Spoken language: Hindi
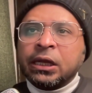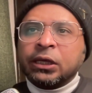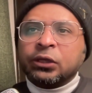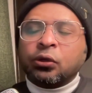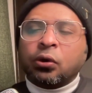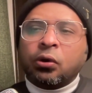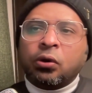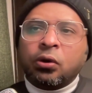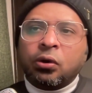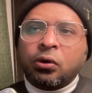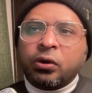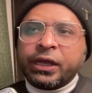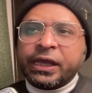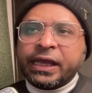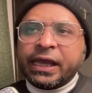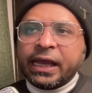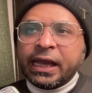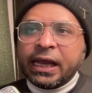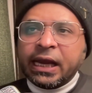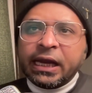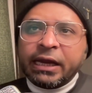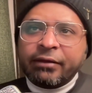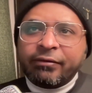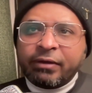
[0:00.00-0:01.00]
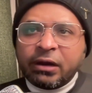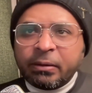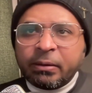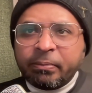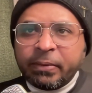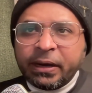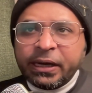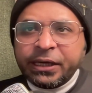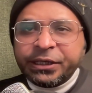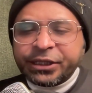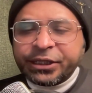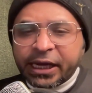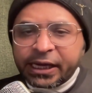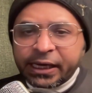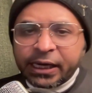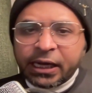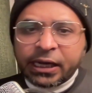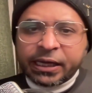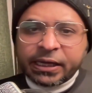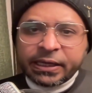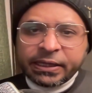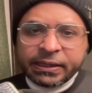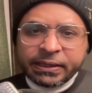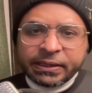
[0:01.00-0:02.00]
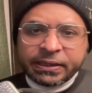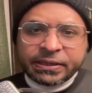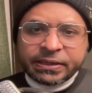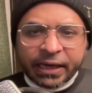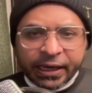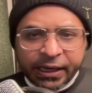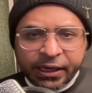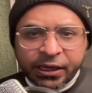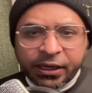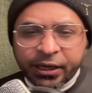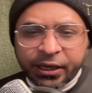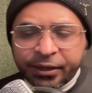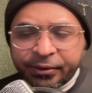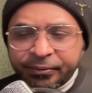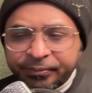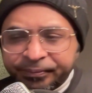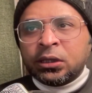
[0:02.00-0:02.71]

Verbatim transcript: तो ये है डेवलपमेंट चाइना के साइड की